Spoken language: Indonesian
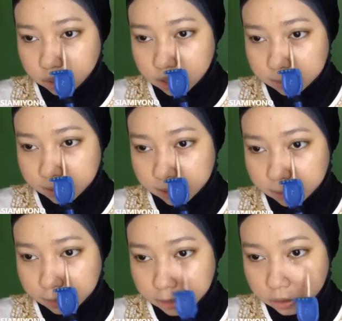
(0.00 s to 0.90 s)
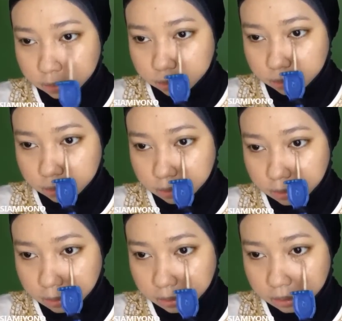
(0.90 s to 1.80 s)
gue akan pakai medium
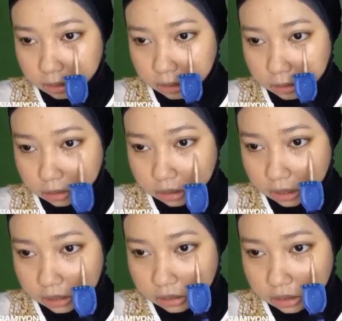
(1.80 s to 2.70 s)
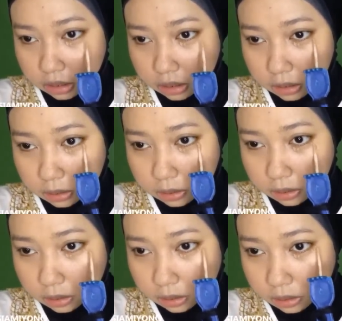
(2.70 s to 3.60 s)
dulu di dot aja
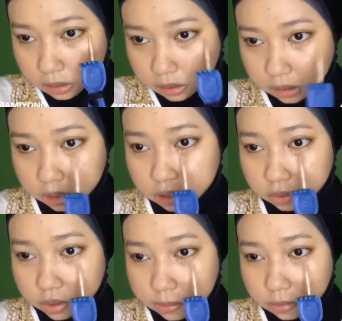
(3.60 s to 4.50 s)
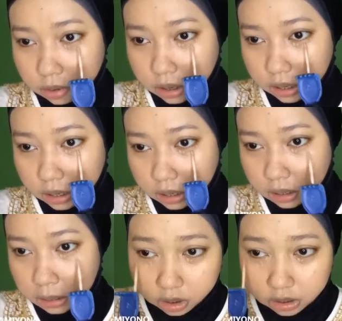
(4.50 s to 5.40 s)
karena gue bukan
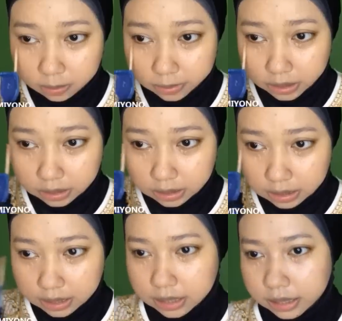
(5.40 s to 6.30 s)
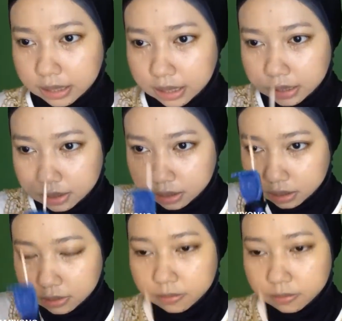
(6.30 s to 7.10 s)
bukan tipe yang gila highlight